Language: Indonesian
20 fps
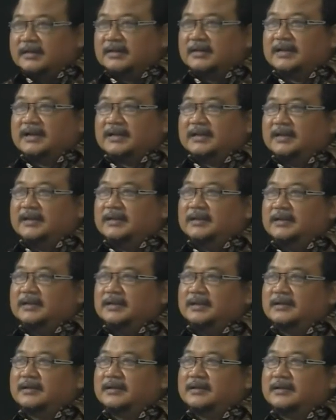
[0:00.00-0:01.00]
Dan
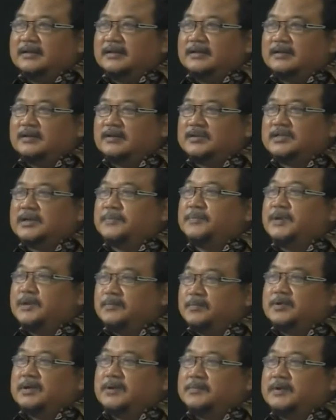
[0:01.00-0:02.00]
ini konsep ini
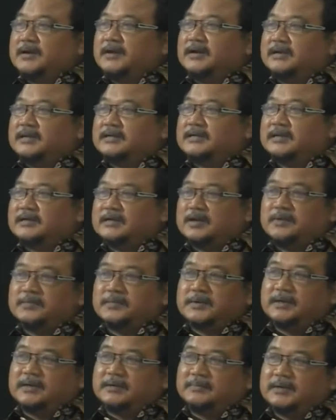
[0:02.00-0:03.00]
mudah-mudahan ini saya
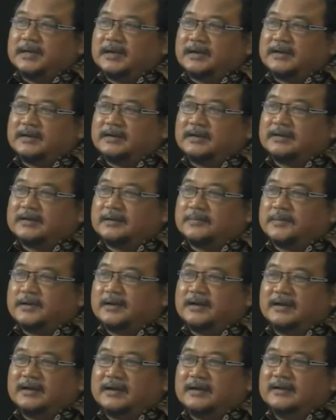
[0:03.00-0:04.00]
selalu meyakinkan
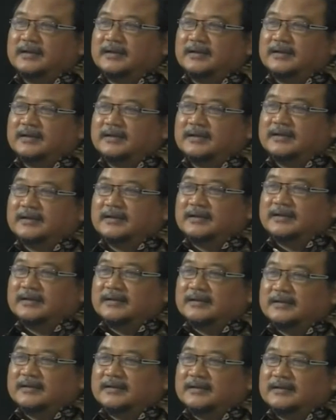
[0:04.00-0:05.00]
kepada
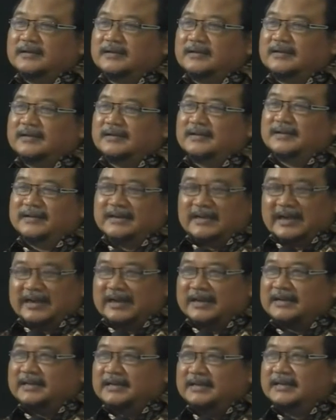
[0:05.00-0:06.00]
uh,
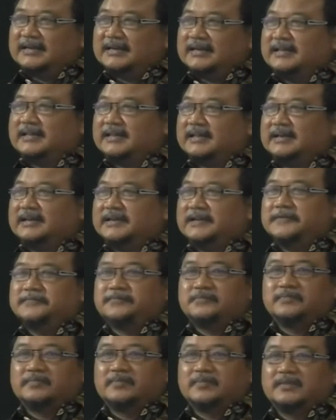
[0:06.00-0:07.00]
anak diri kita nih,
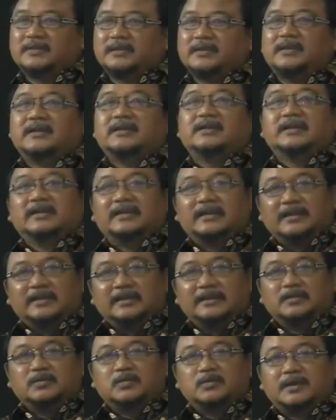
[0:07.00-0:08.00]

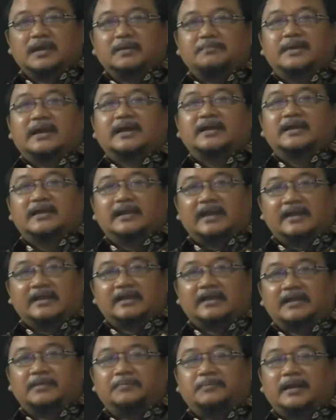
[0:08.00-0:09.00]
ini juga bagian
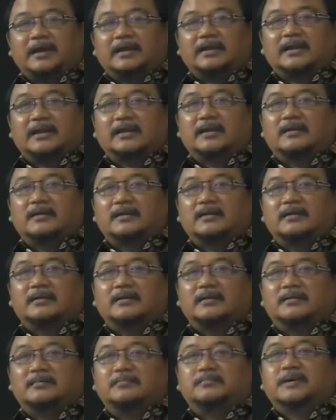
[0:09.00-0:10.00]
daripada
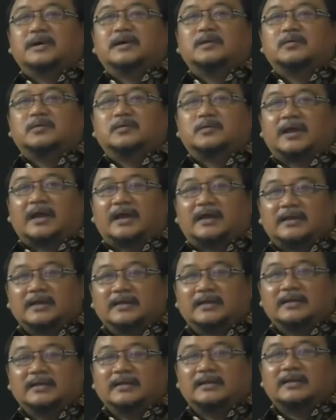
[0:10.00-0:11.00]

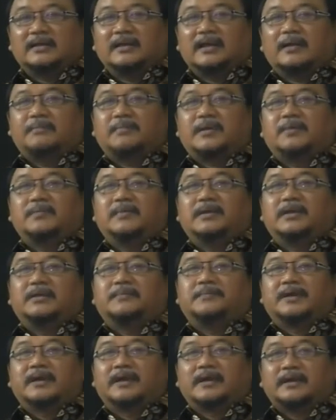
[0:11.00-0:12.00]
mengurangi apabila
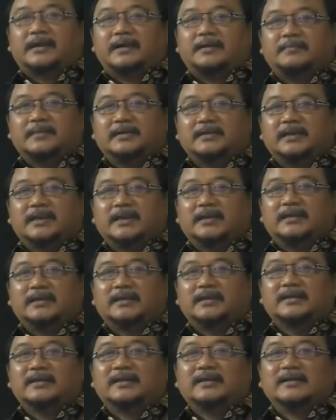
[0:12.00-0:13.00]
mereka
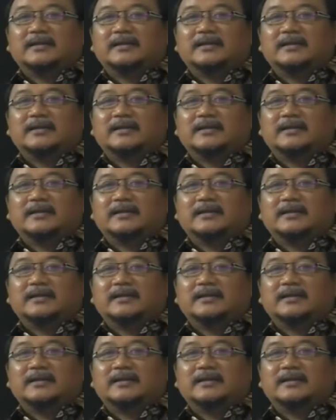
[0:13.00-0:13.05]
menjadi